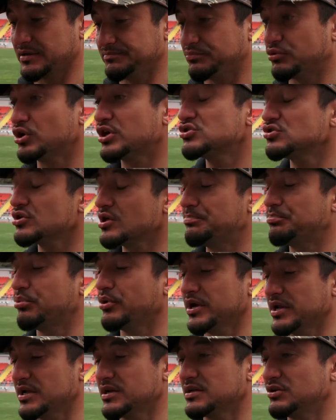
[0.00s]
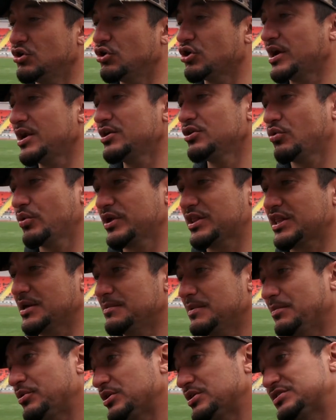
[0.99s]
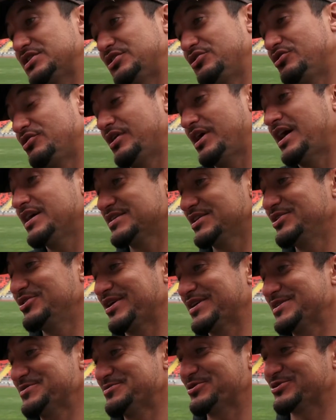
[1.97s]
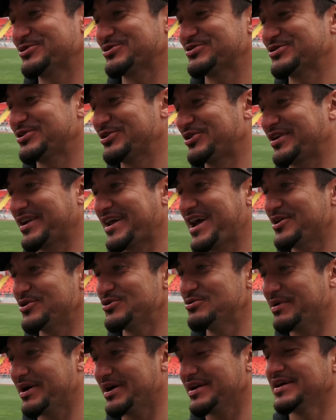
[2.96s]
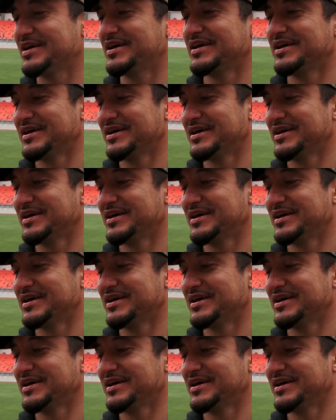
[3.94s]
Por eso después en local nos cuesta más, porque se nos hacen lo que hacemos nosotros, se nos reagrupan